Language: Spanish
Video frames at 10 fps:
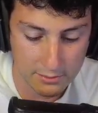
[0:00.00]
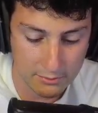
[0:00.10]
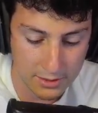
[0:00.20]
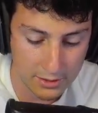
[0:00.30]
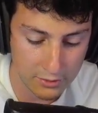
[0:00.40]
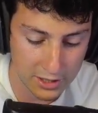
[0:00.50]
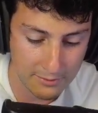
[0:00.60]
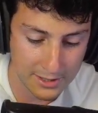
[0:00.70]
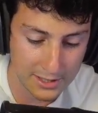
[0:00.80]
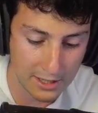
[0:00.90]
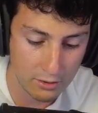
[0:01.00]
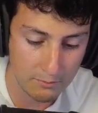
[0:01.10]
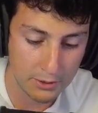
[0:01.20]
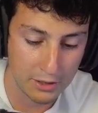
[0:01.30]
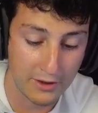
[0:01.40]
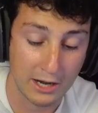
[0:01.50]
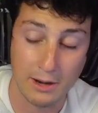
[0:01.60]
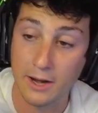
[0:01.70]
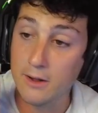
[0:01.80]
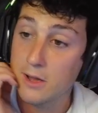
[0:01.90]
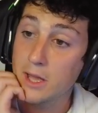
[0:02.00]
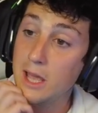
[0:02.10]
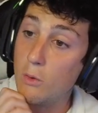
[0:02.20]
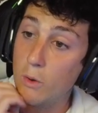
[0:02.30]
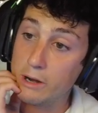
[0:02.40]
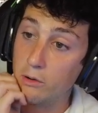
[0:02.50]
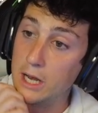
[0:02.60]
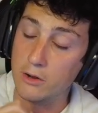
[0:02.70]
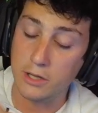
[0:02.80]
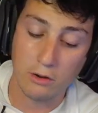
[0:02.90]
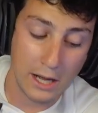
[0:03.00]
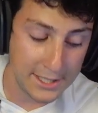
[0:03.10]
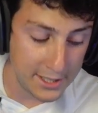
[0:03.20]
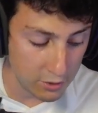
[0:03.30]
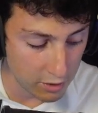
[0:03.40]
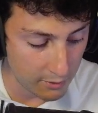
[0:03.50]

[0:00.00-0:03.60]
Bueno, no es demasiado, pero tendrá que valer. Y a jugar con él. No tengo gadget, no tengo